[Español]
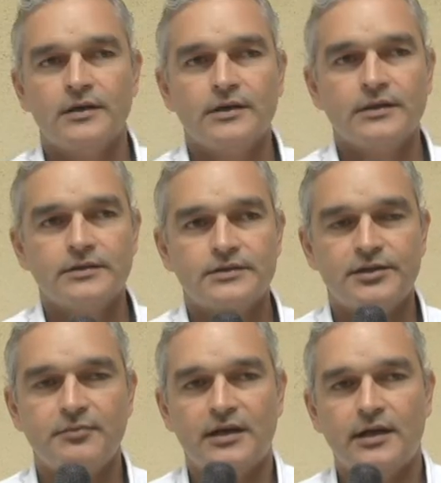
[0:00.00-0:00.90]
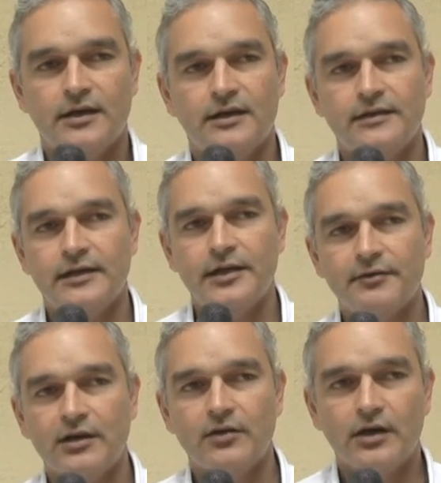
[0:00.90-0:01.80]
La campaña de
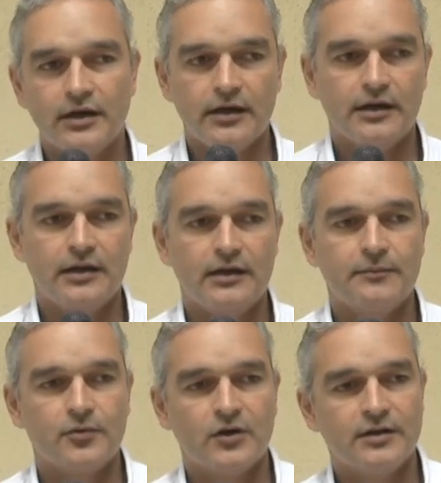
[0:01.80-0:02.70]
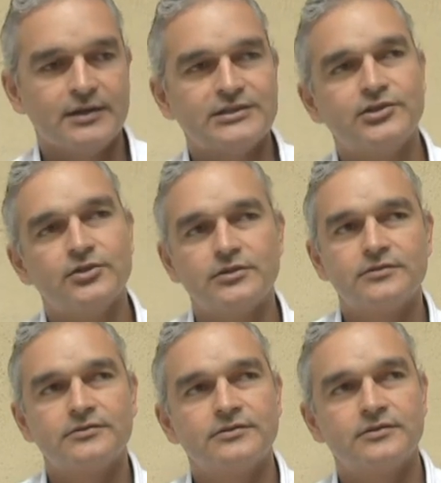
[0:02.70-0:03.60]
mosca de la fruta
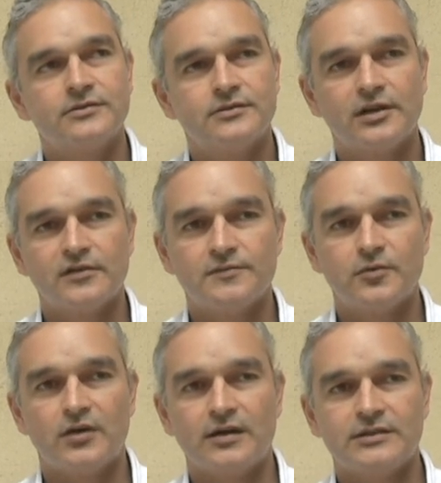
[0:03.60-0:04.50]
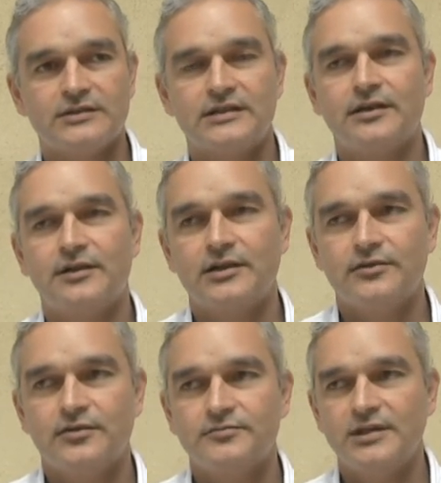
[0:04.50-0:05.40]
seguirá hasta el mes de diciembre.
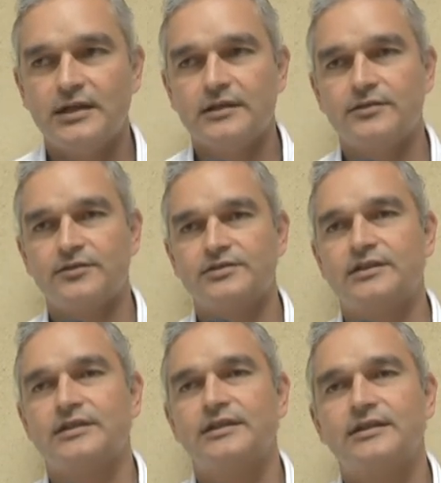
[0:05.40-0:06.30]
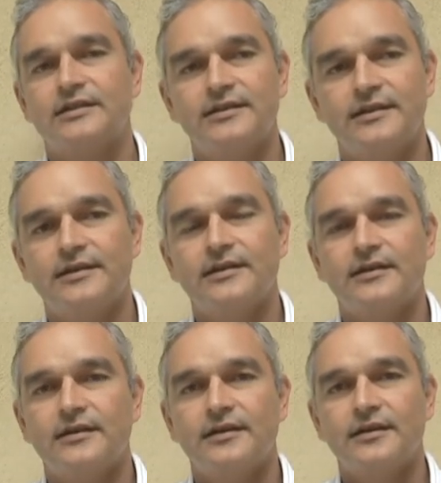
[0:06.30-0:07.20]
Este último semestre
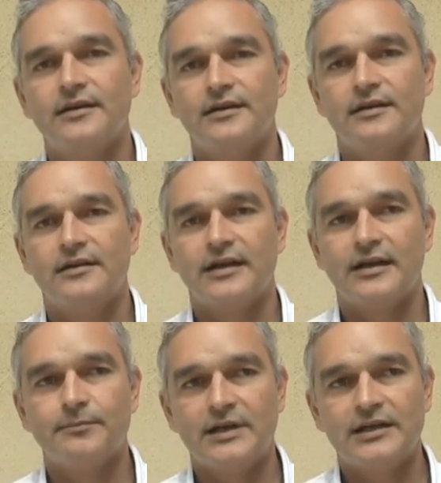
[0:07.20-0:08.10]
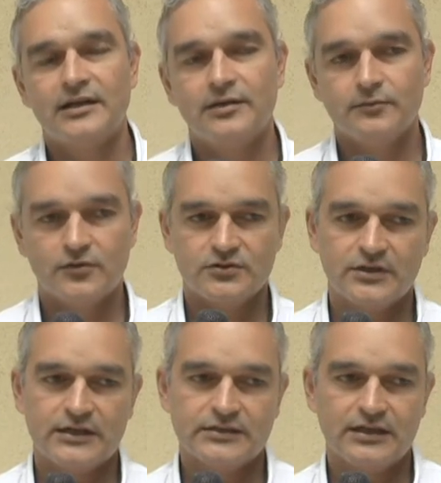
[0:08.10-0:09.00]
será financiado gracias a los
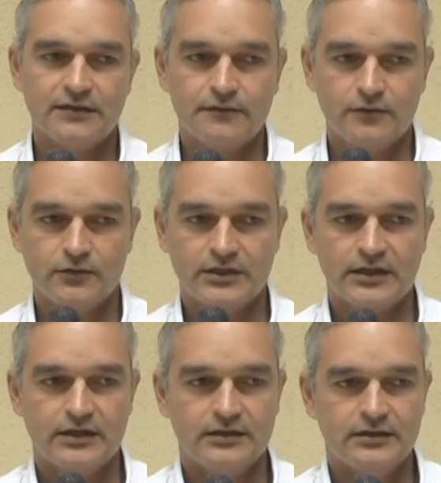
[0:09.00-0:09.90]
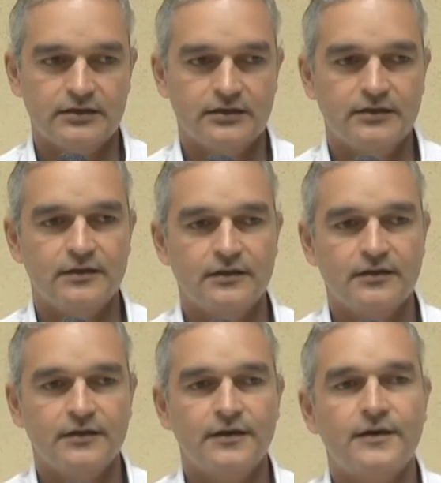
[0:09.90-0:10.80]
recursos que se gestionaron
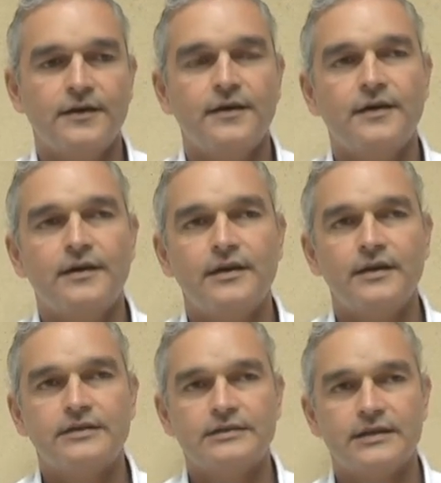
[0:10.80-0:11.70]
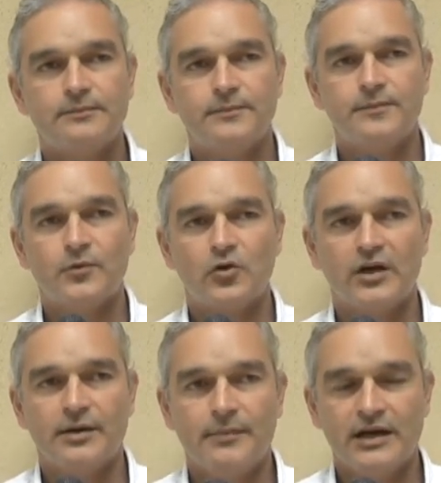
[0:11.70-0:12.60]
ante la
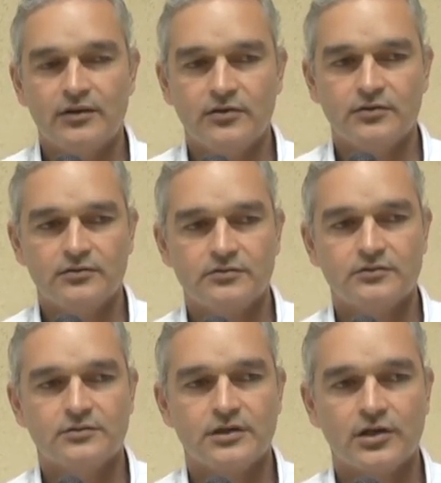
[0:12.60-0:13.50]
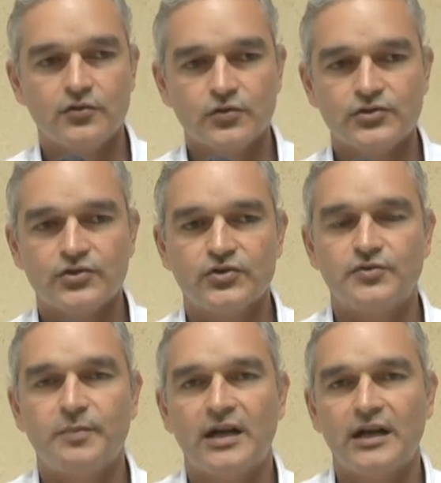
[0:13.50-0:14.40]
federación, con un monto de
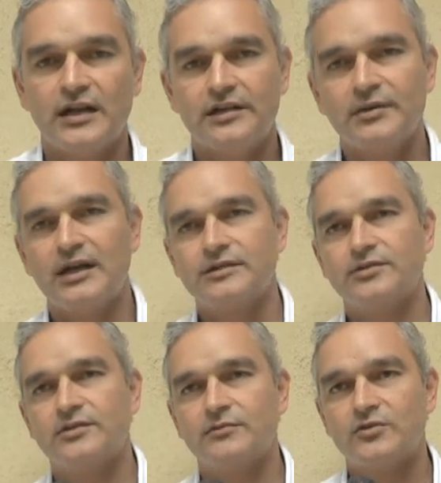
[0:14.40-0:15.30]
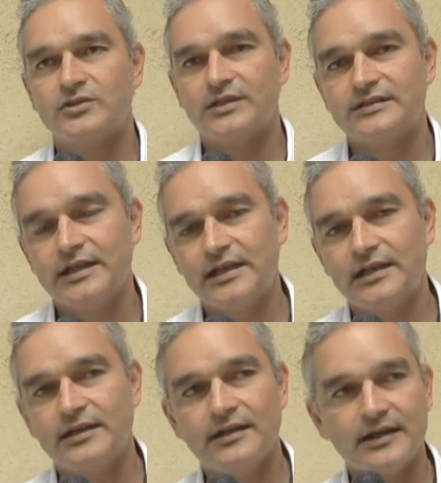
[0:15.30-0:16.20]
6 millones de pesos,
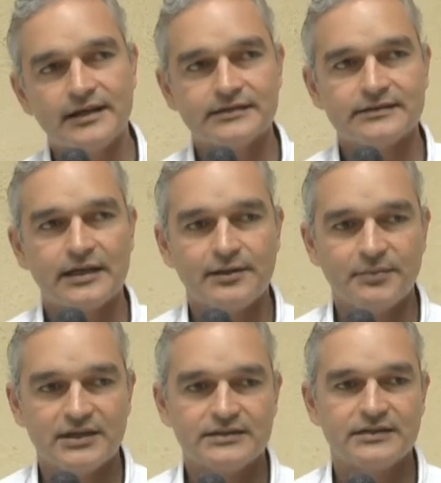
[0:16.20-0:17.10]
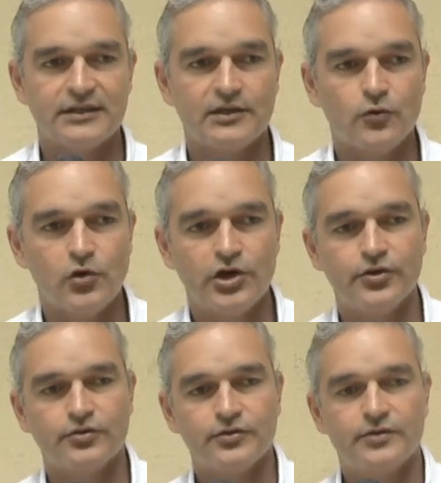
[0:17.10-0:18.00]
manifestó el presidente del
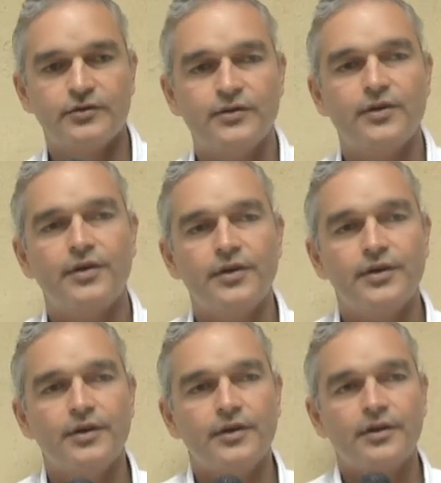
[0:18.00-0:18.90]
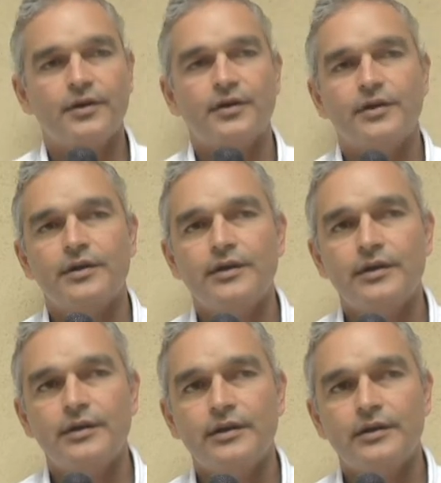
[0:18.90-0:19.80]
Comité Estatal de Sanidad
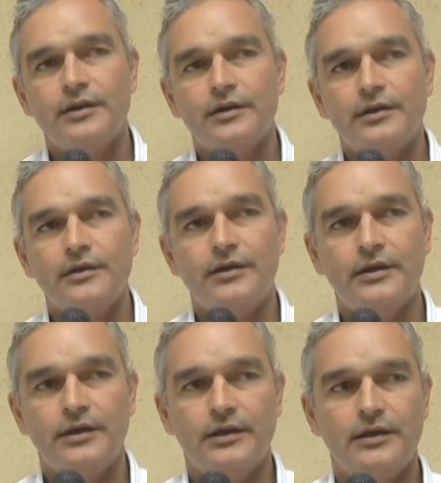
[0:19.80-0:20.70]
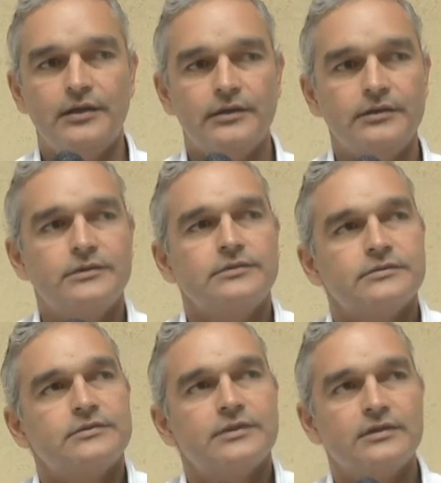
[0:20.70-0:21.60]
Vegetal, Carlos López
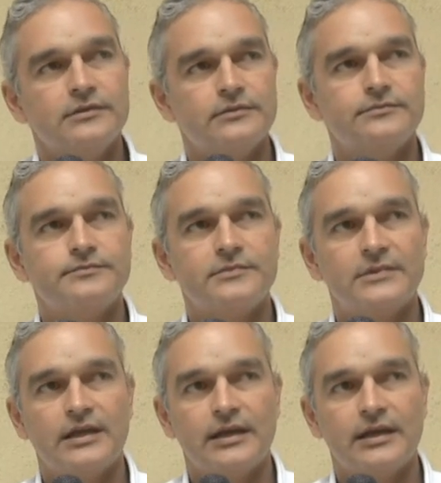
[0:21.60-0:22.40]
Cardona.